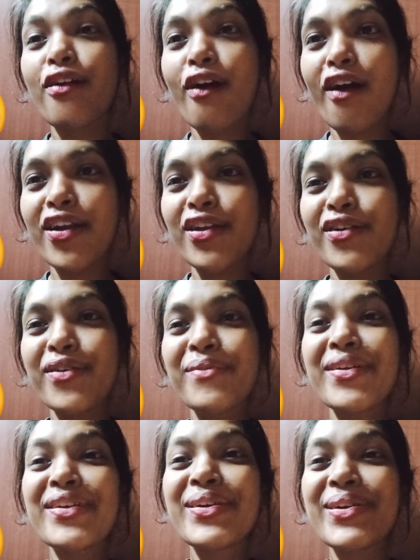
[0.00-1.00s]
गॉड ओ
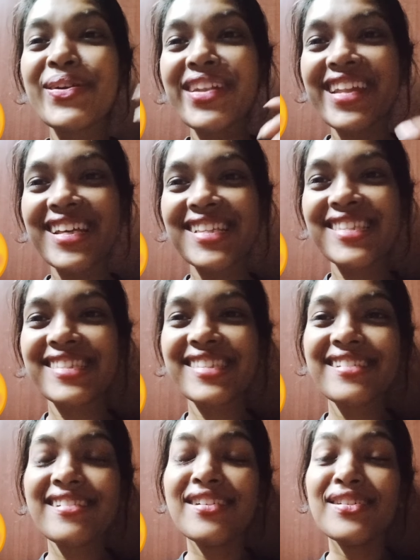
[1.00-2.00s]
माय गुडनेस
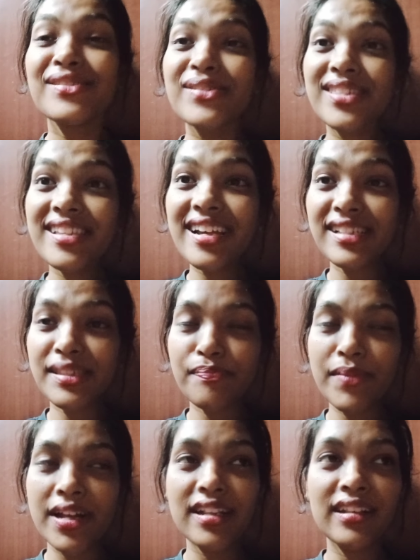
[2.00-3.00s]
उसका
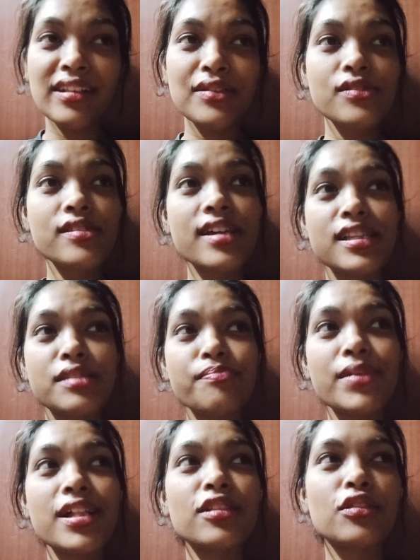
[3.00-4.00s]
स्मेल उसका
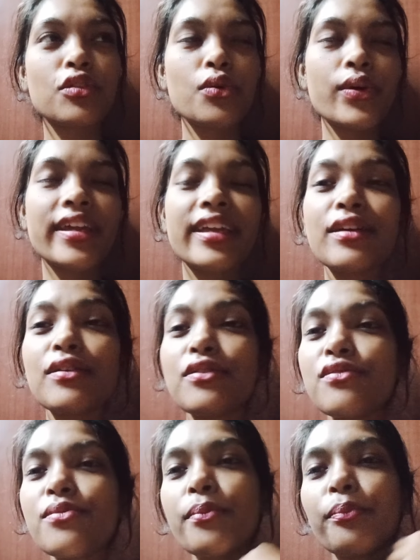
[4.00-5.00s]
स्मेल तो
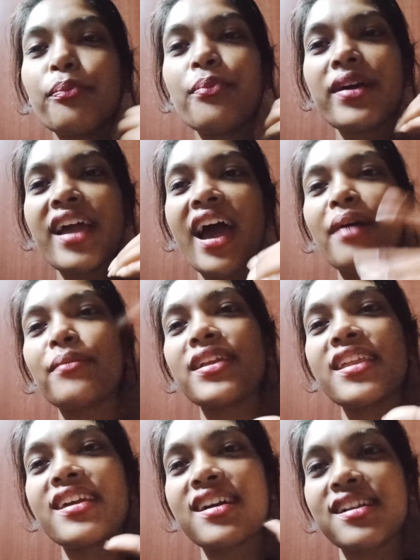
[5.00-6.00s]
बयां भी
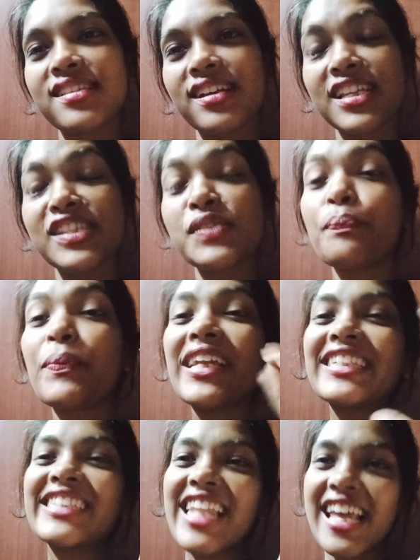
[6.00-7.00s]
नहीं कर सकते
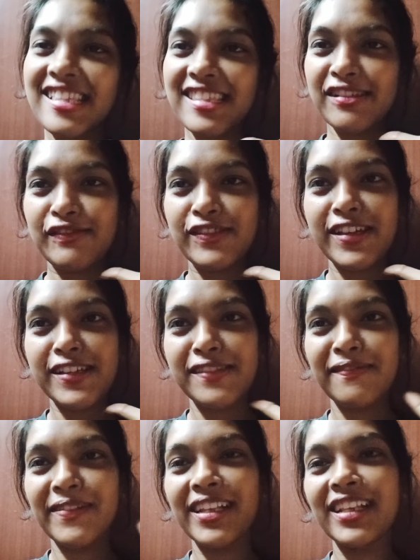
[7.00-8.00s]
स्पीचलेस है उसका
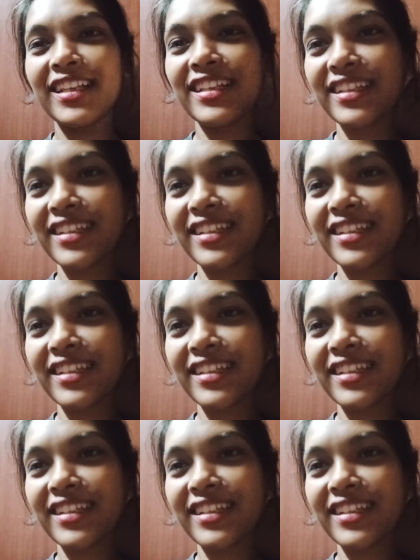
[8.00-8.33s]
स्मेल